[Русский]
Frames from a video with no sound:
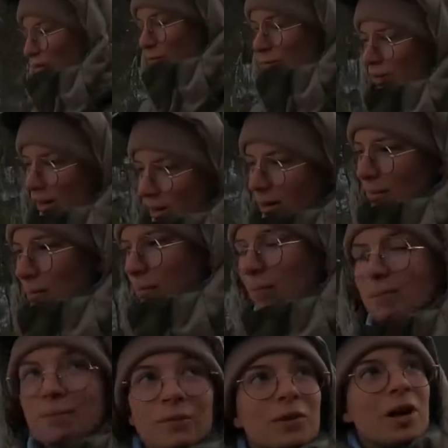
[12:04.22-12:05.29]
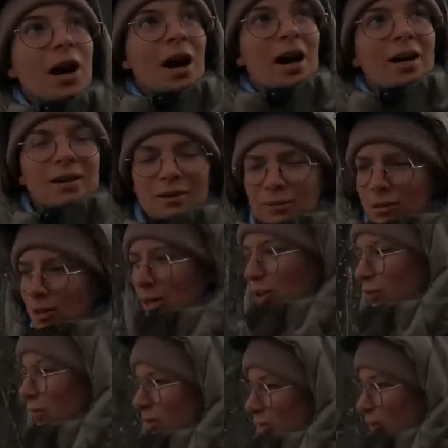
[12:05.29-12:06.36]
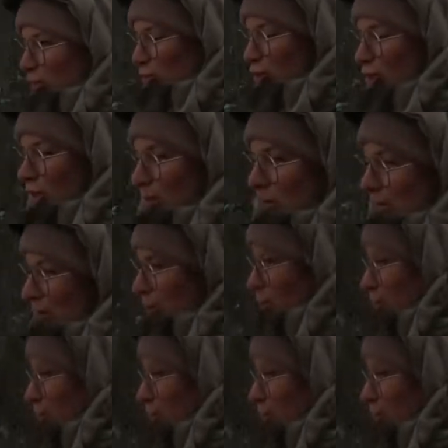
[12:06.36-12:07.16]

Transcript: И в меня... выращивала? Да, я выращивала лягушек, я прям